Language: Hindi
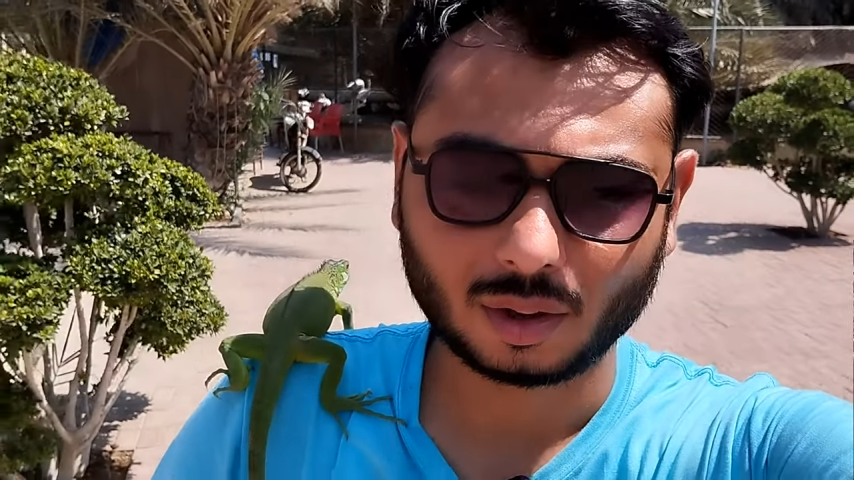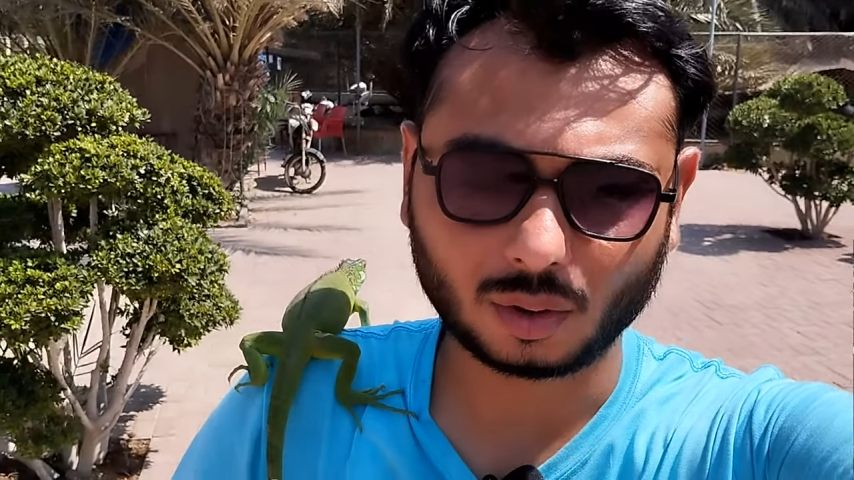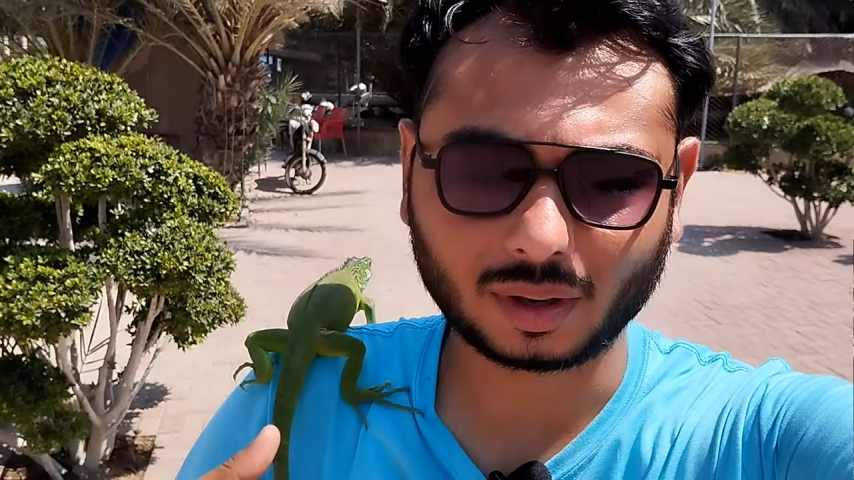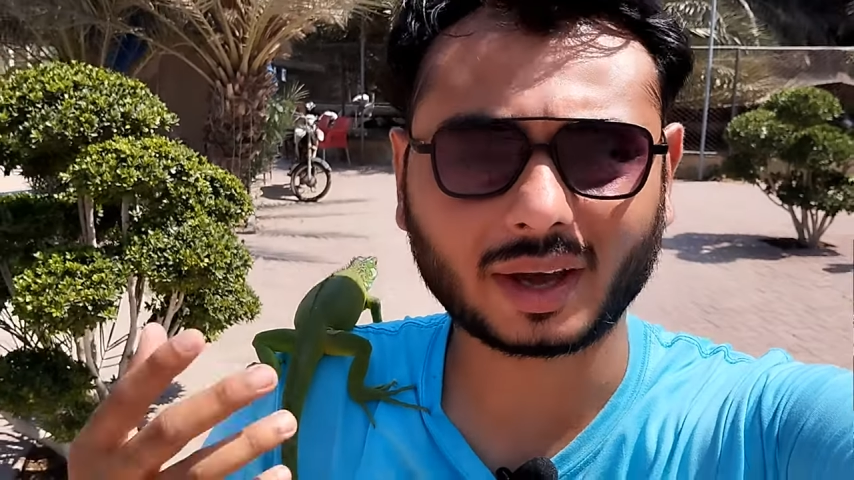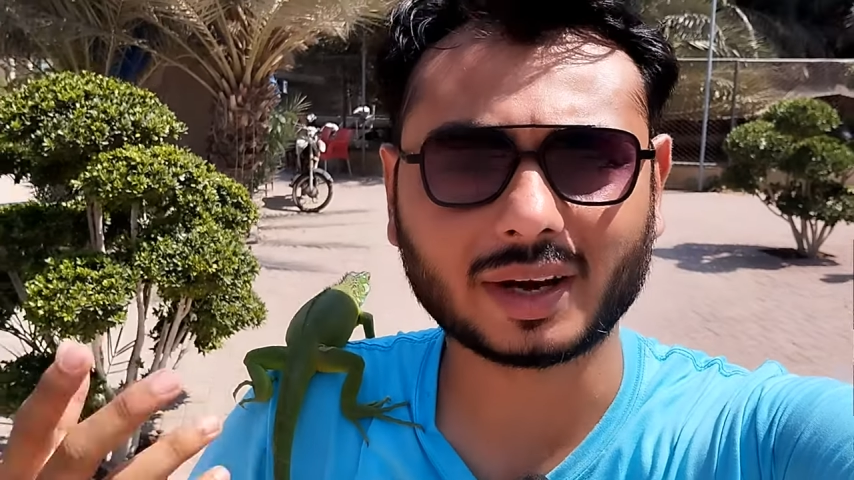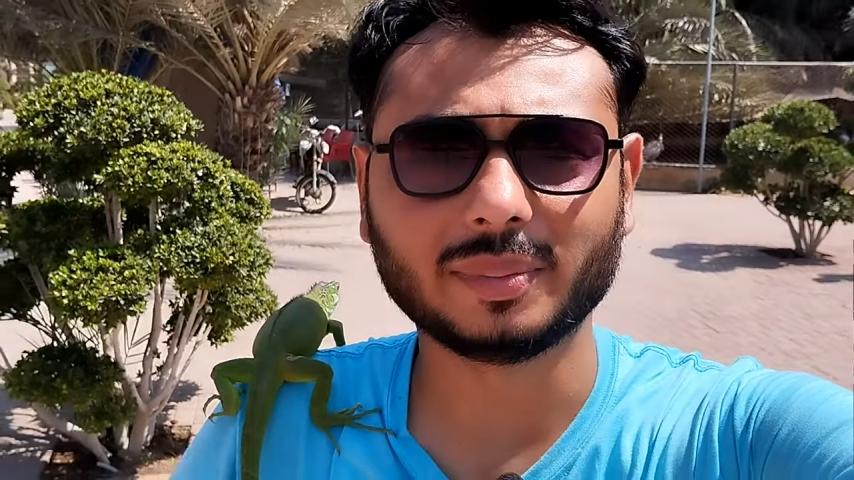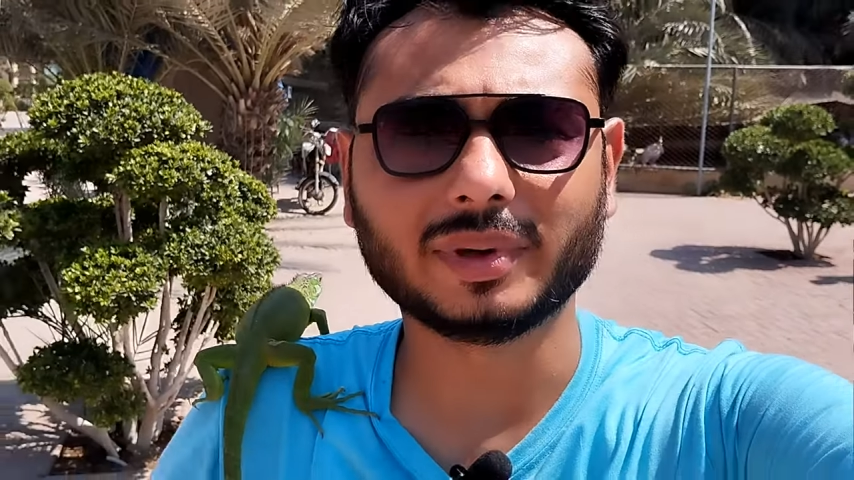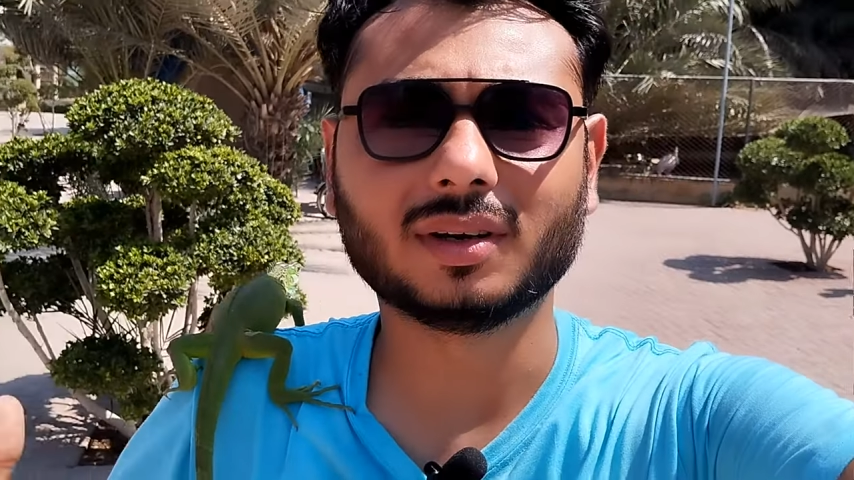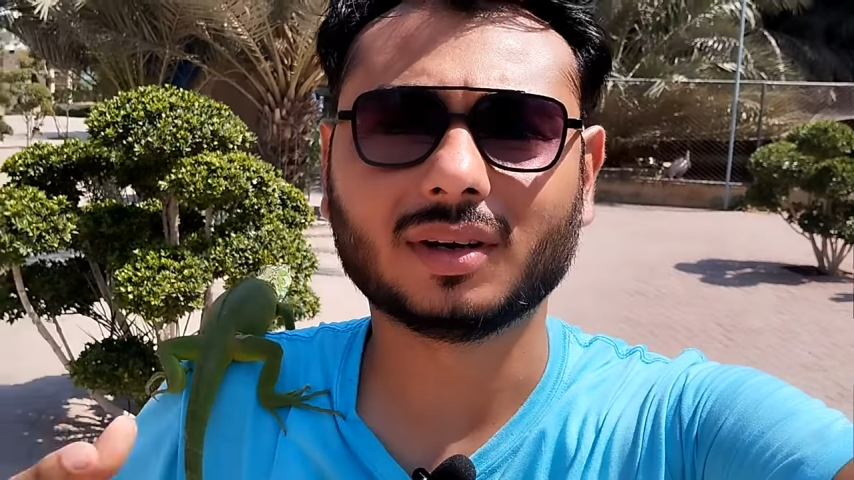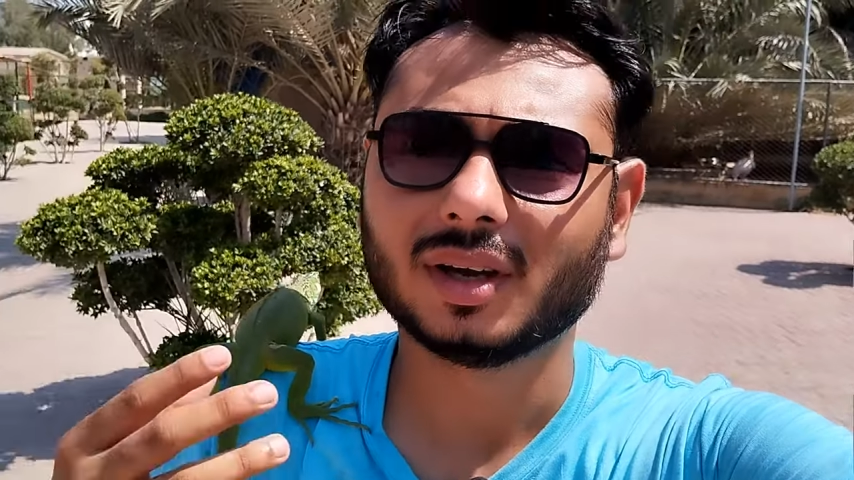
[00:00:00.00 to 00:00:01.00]
और
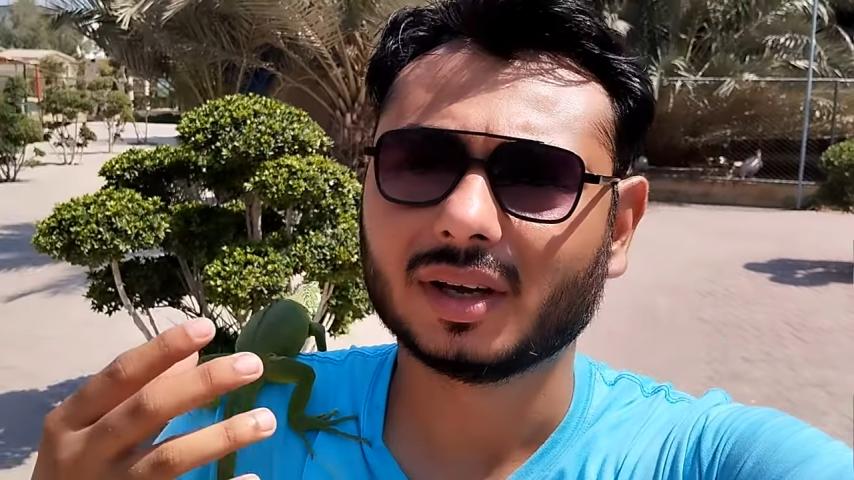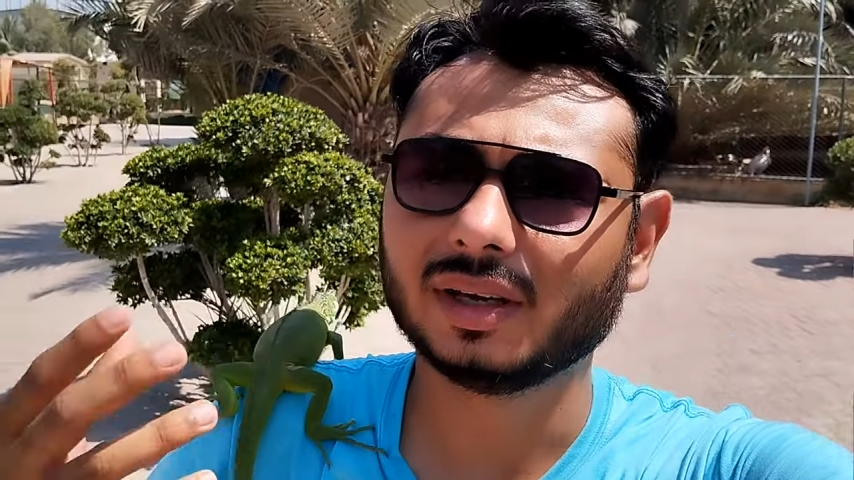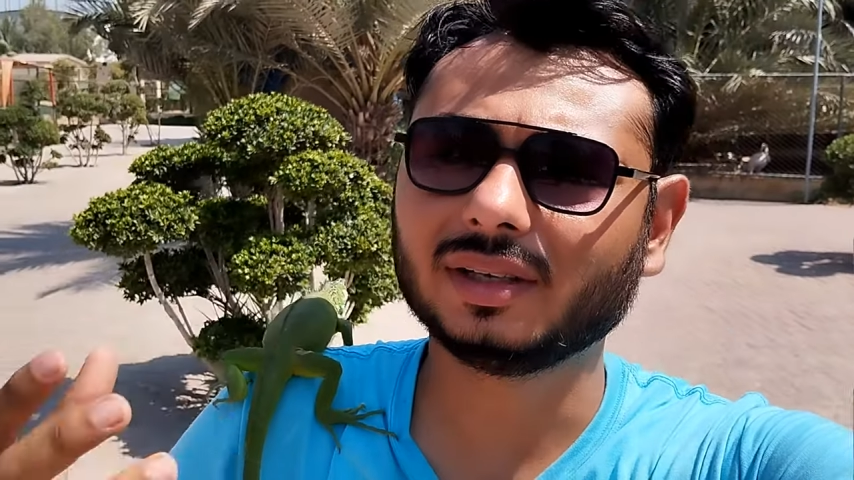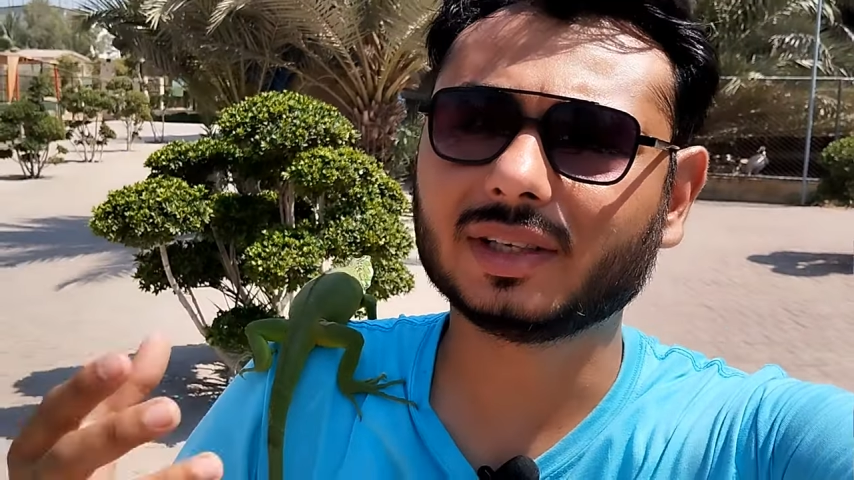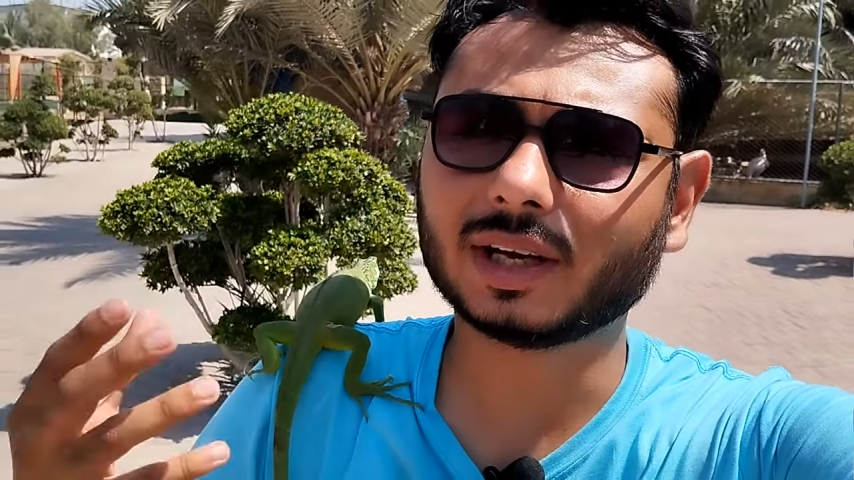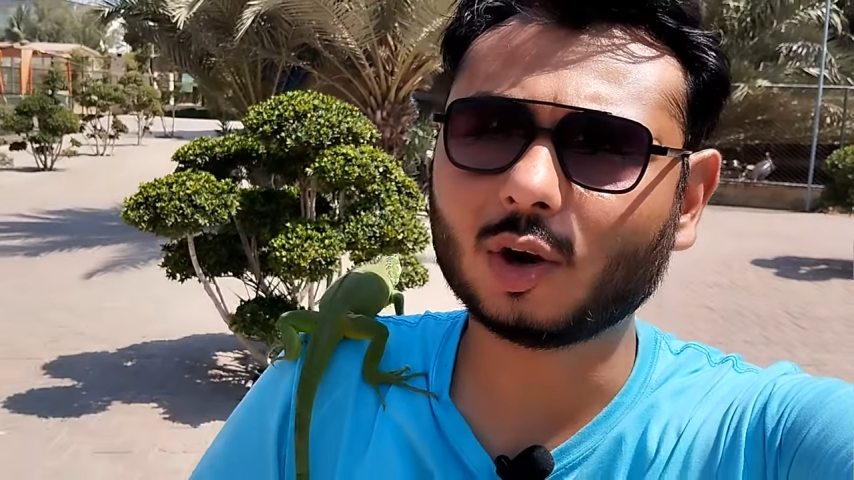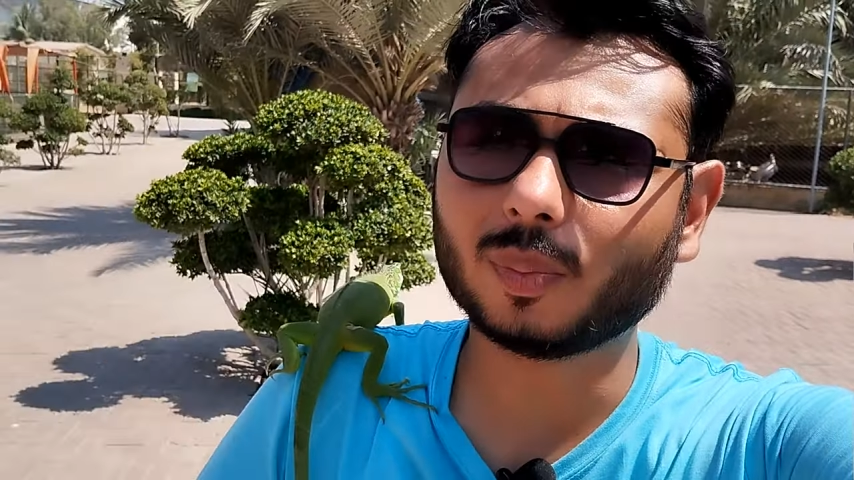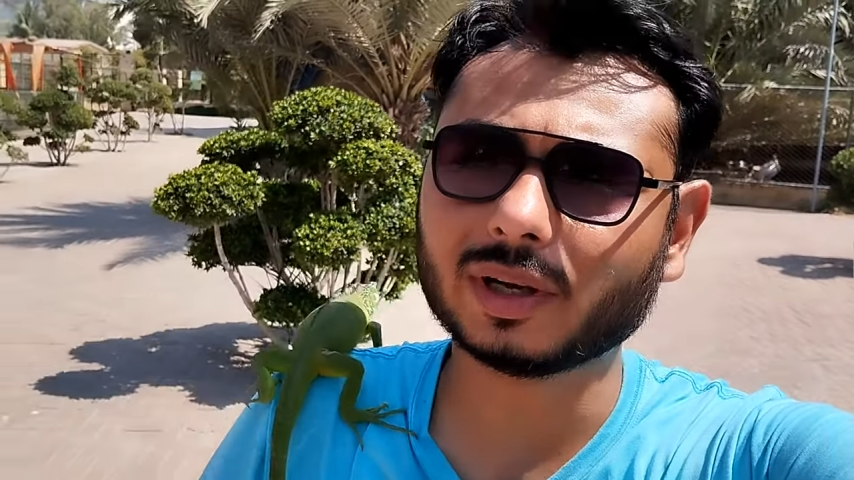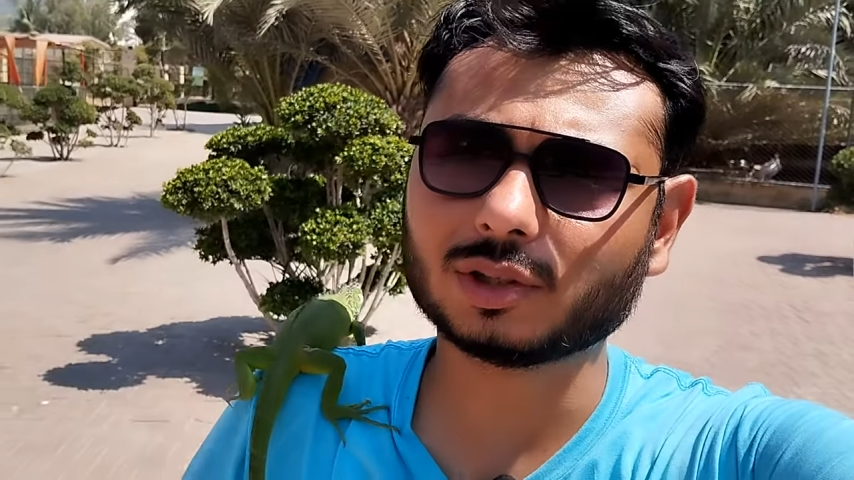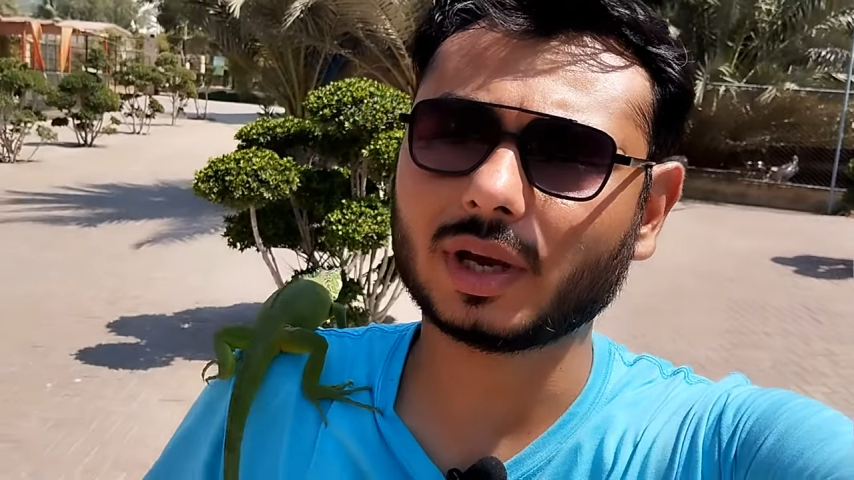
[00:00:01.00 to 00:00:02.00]
करेबियन इन जगहों
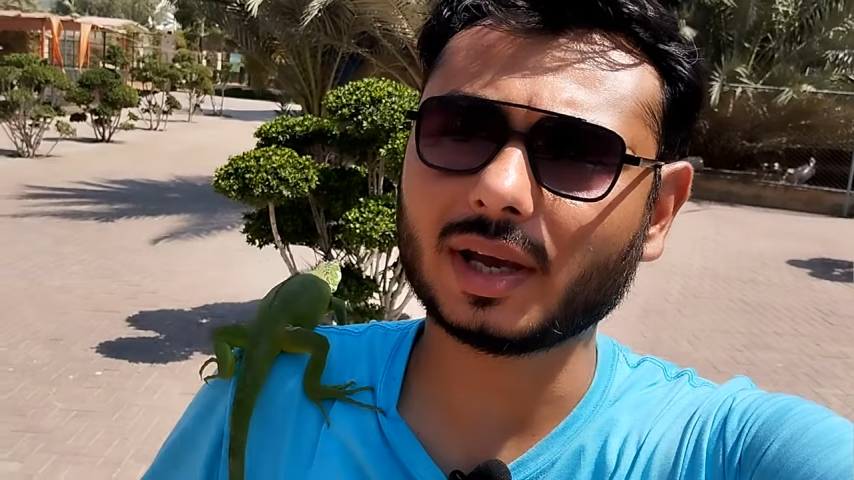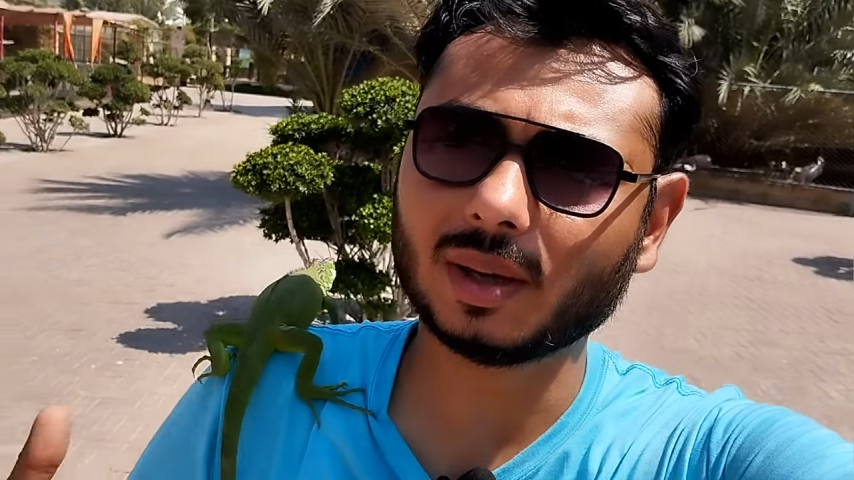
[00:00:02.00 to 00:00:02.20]
पर जो है